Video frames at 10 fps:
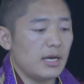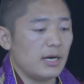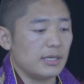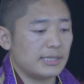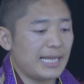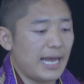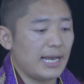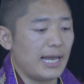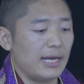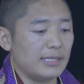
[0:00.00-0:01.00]
呃带
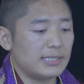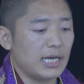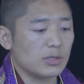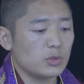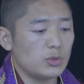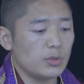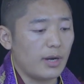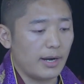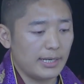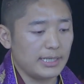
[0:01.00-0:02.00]
来藏区
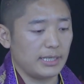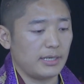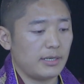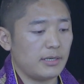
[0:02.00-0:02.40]
而已。